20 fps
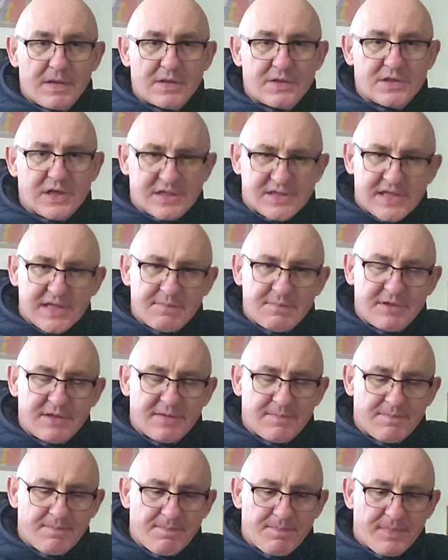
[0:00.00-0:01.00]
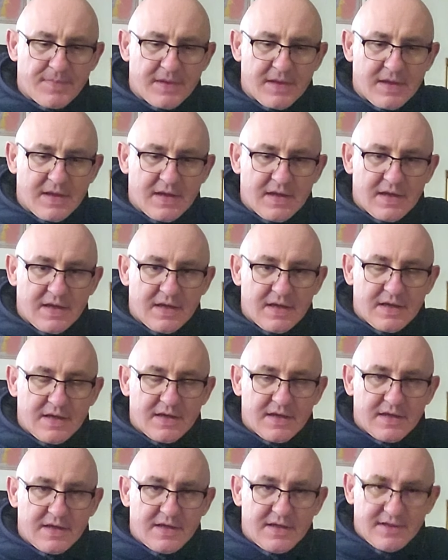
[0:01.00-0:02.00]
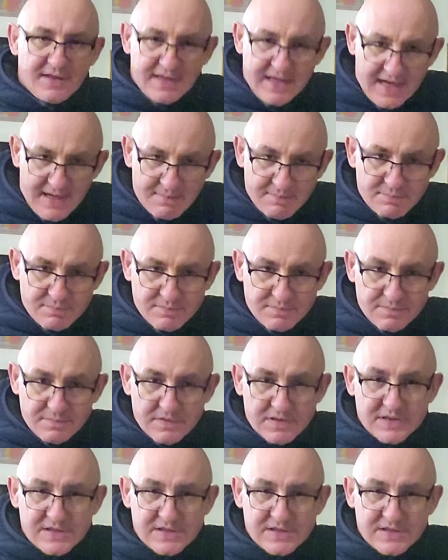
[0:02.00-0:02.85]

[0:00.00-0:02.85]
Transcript: Czasami i nam